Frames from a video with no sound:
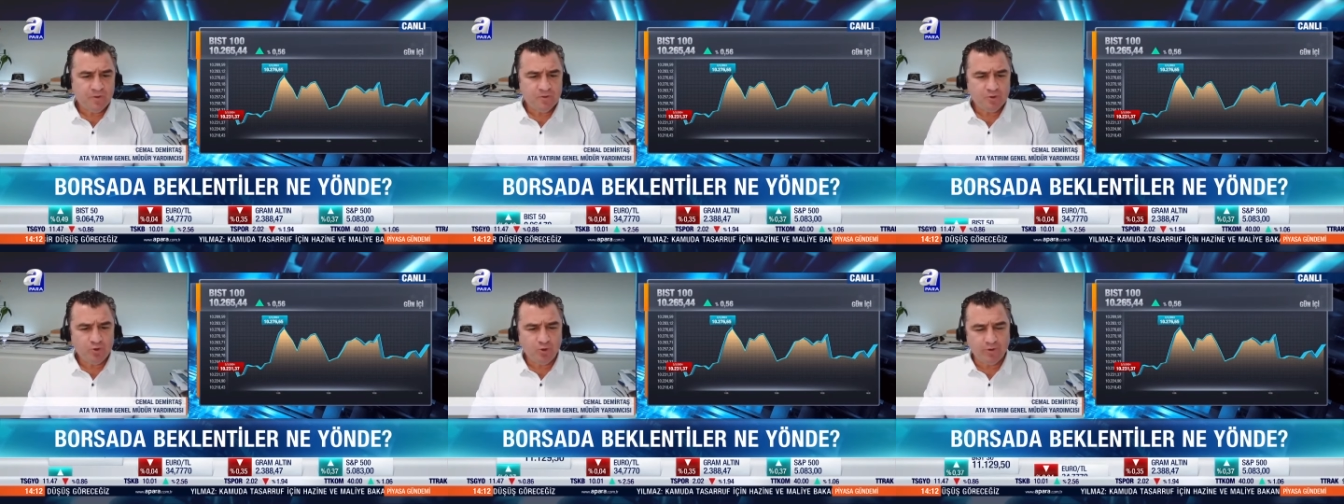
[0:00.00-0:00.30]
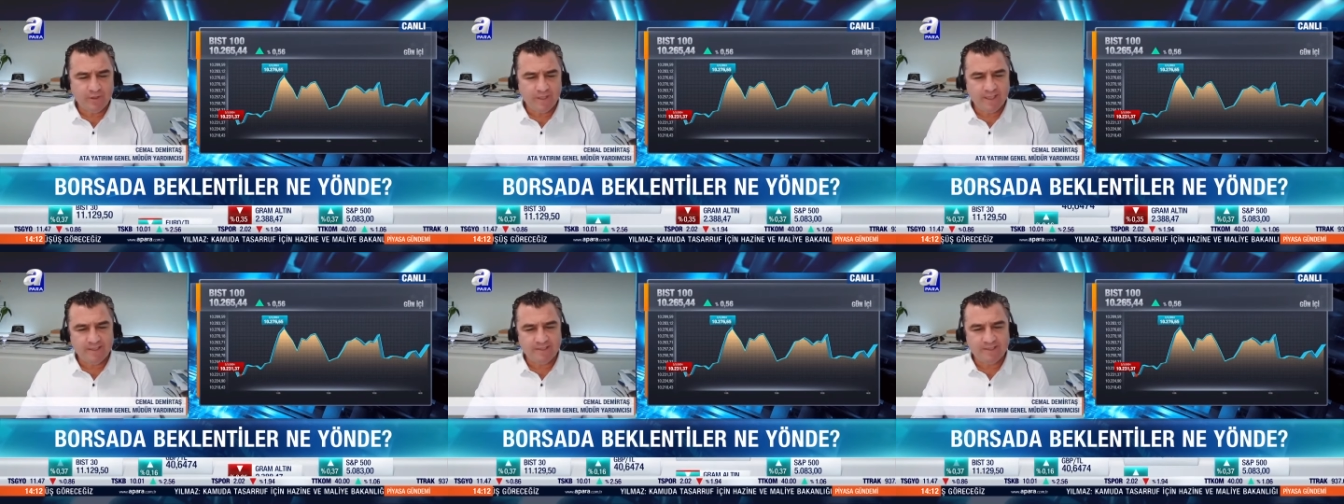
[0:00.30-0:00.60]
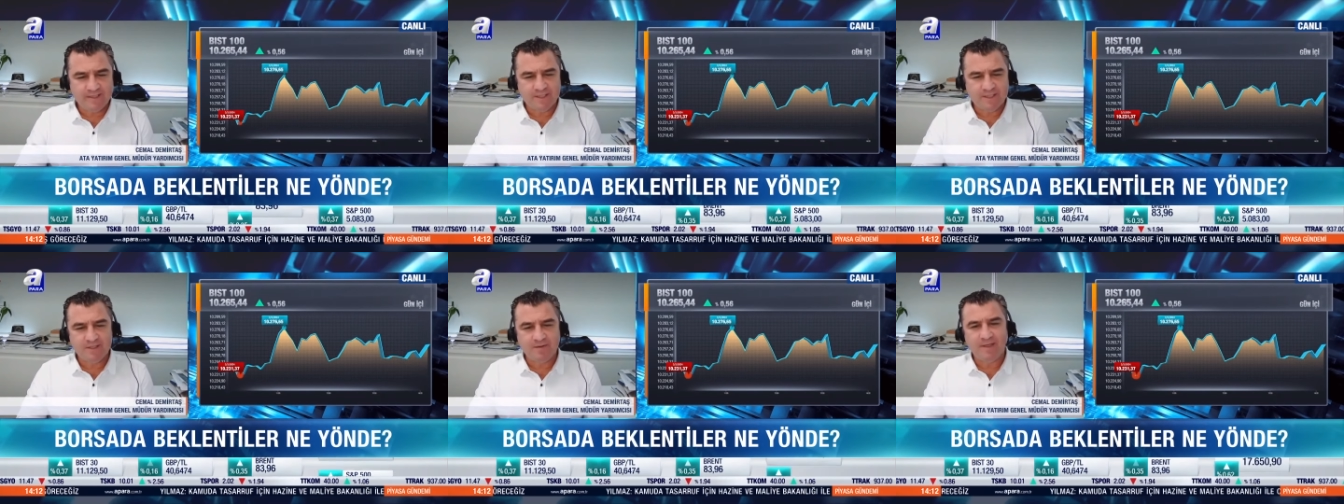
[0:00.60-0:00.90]
Sonra
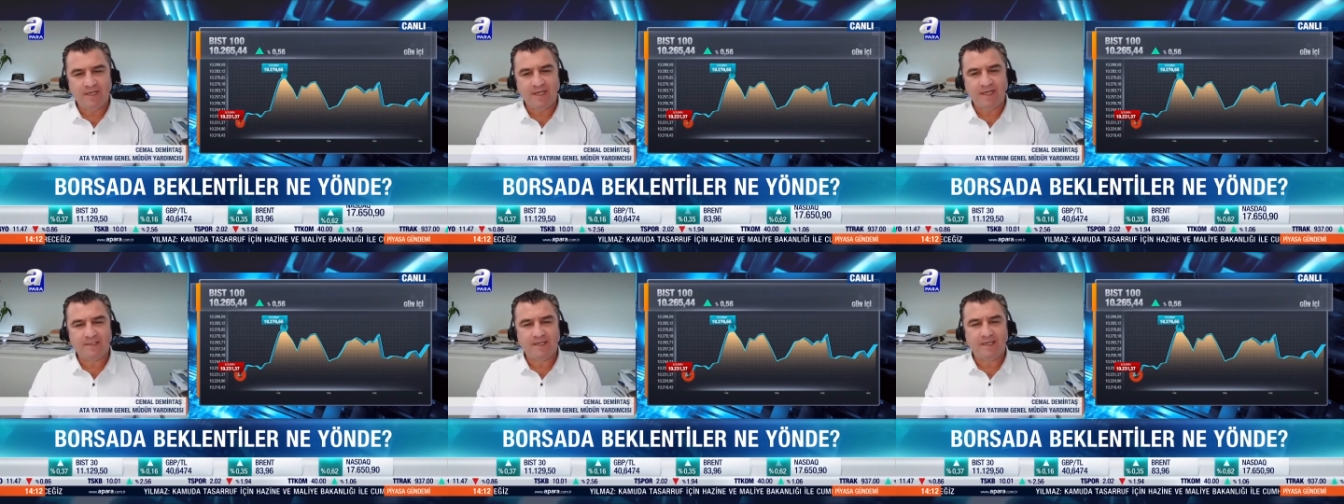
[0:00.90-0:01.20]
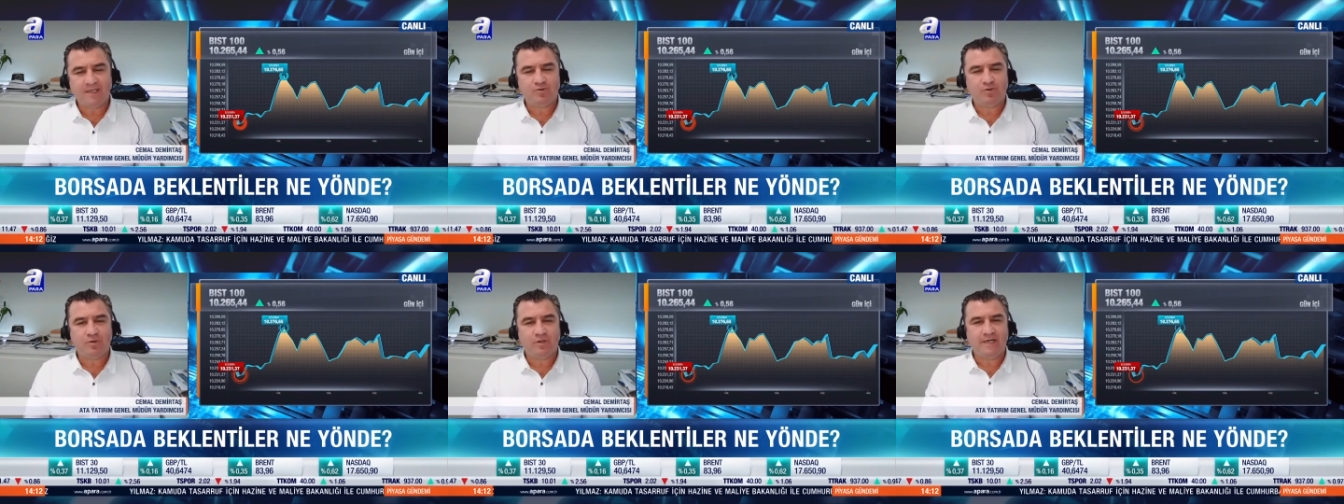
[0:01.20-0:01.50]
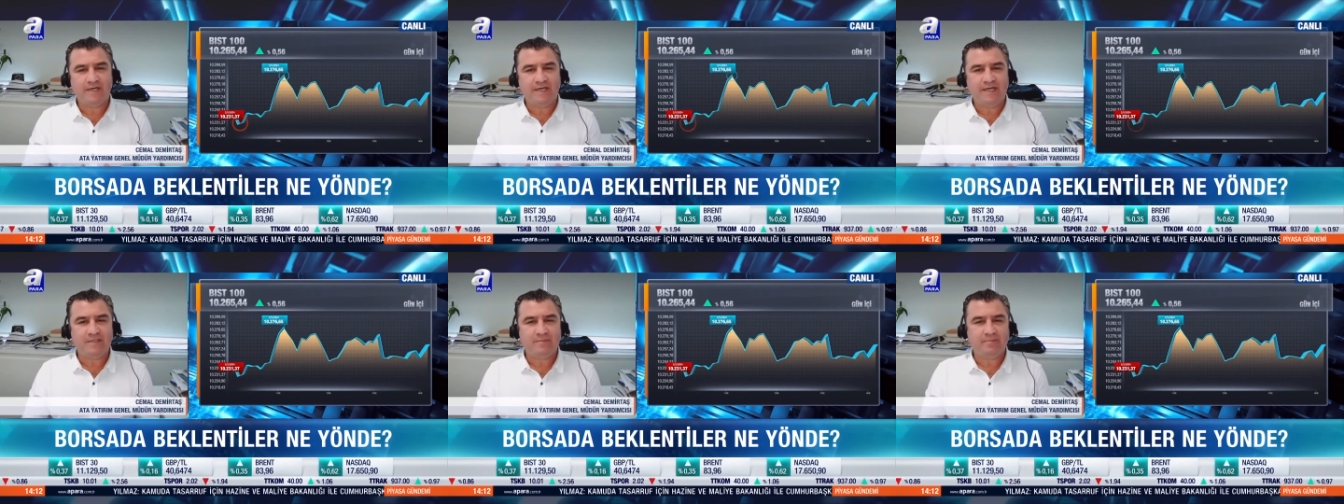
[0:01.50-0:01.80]
seçimlerden
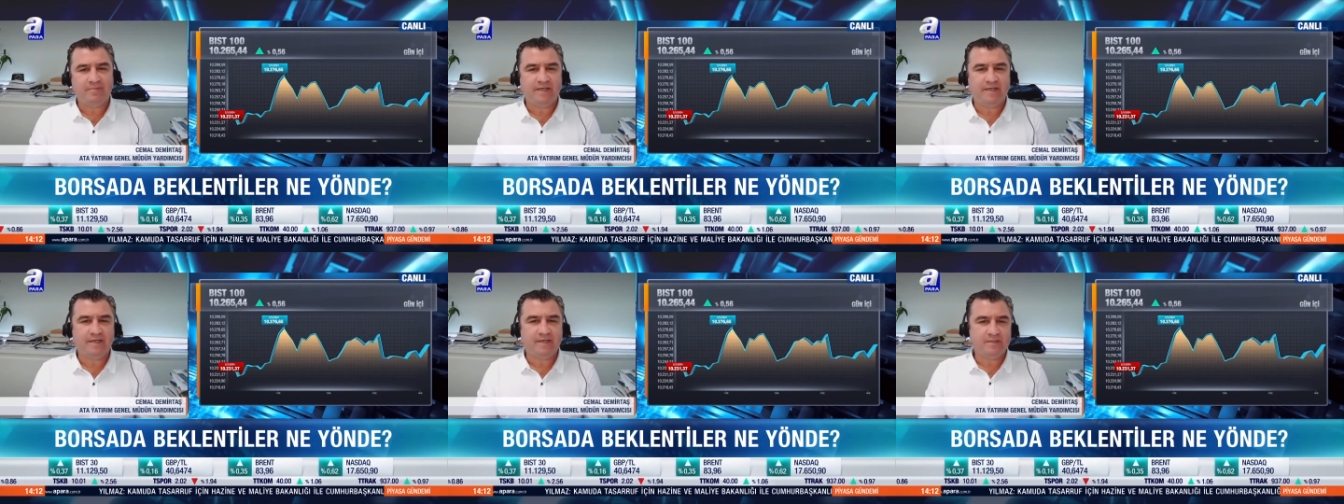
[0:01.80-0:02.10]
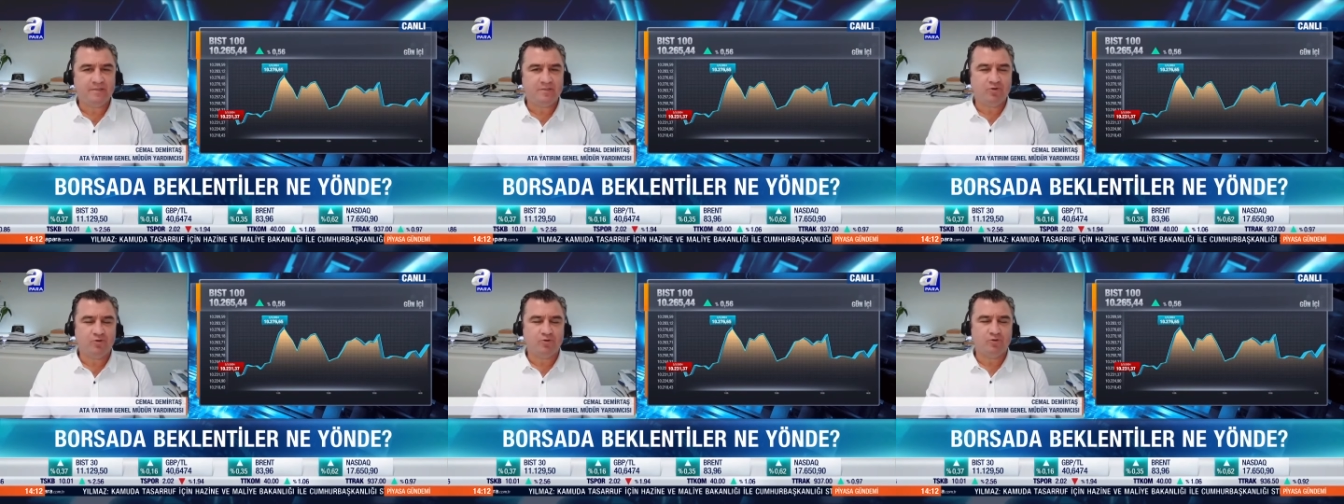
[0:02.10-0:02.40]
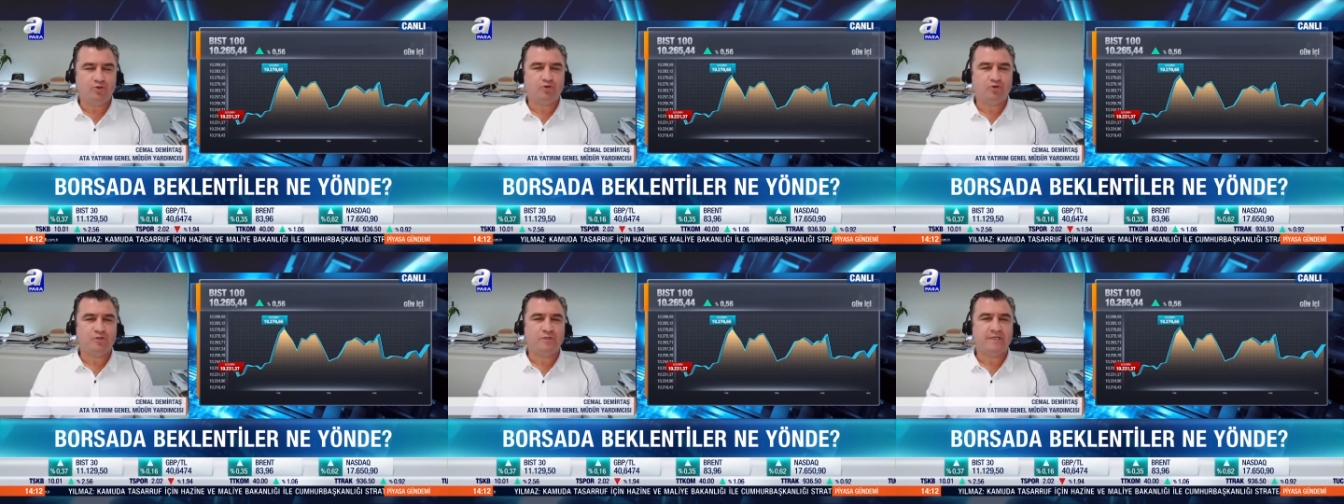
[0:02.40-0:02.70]
sonra net bir
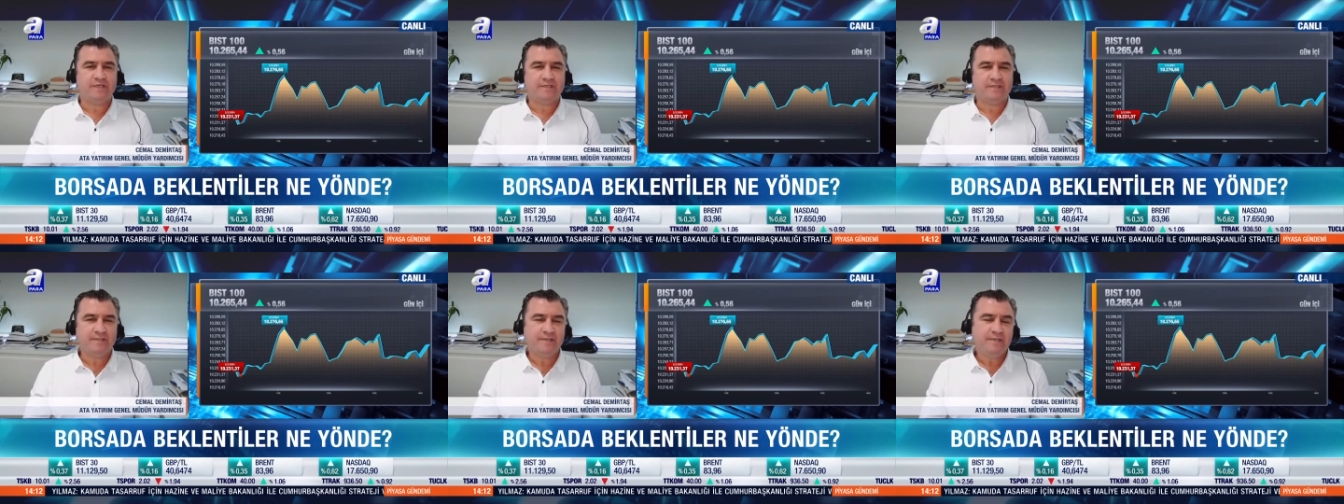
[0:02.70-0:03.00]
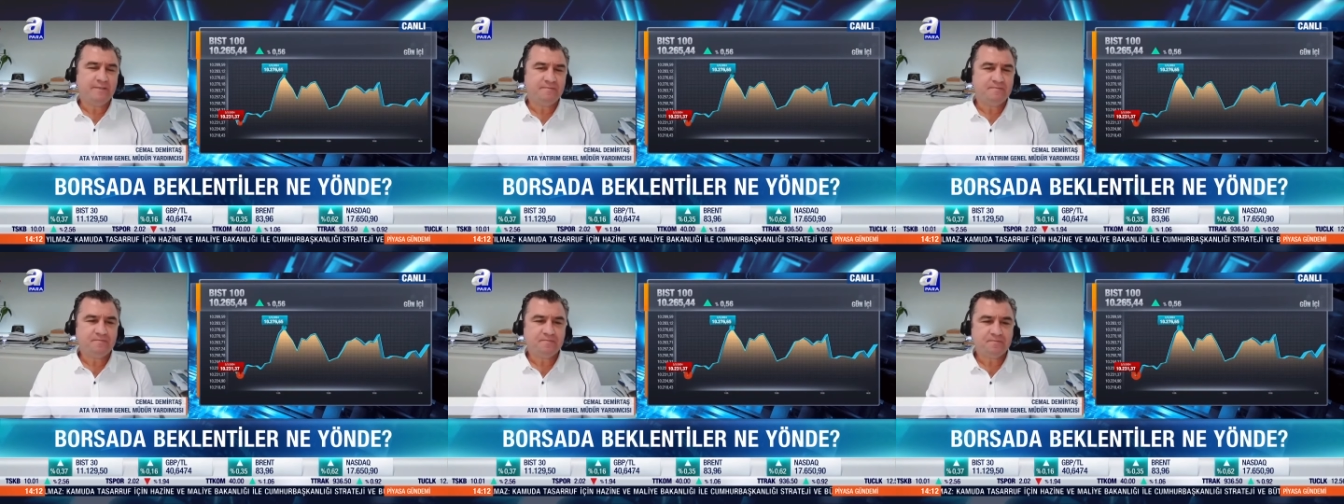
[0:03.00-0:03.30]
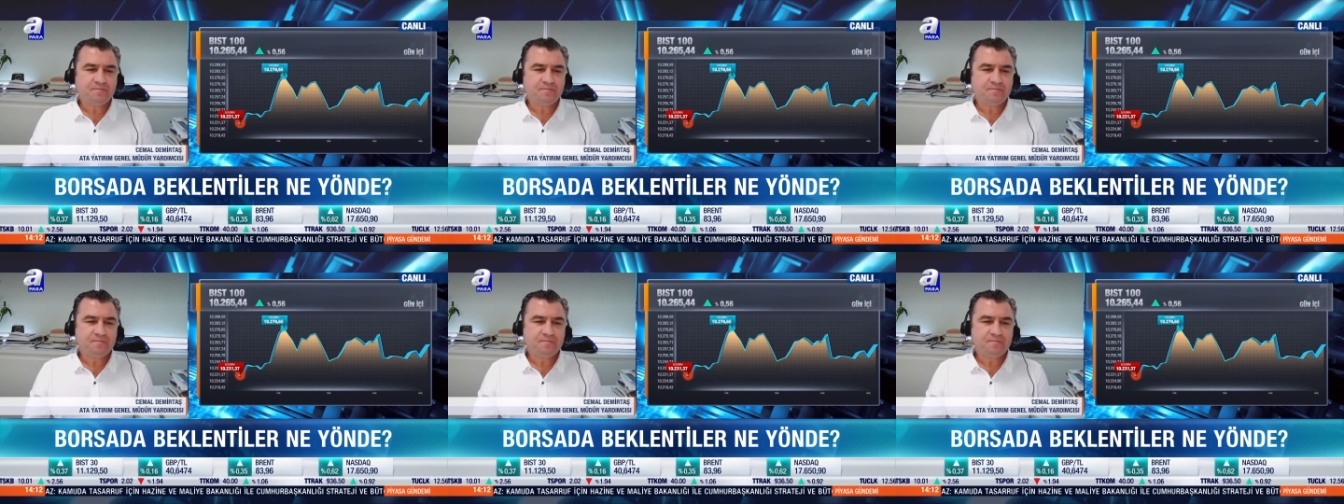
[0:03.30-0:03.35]
sonuç çıktı.